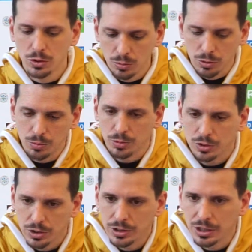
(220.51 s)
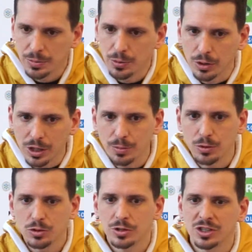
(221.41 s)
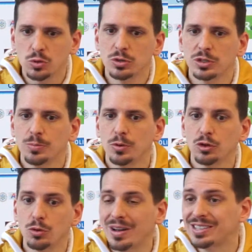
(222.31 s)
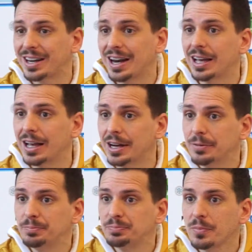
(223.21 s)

bueno, pues a este tipo de equipos les cuesta un poquito más arrancar,